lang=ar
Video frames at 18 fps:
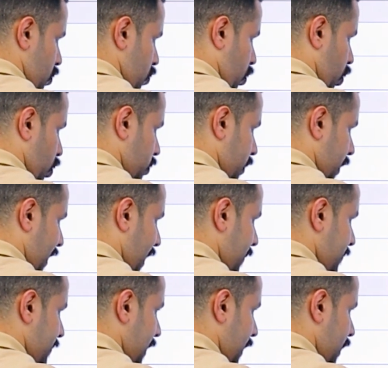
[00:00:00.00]
وحط
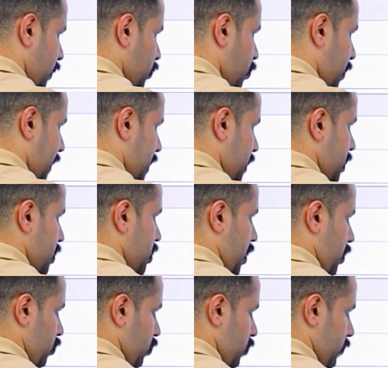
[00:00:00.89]
الرقم تحت واعكس
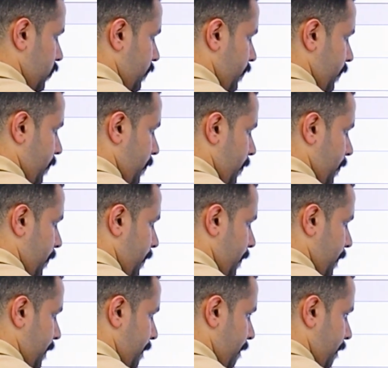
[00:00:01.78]
اشارته
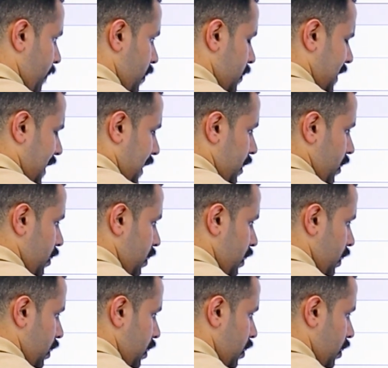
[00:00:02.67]
سهله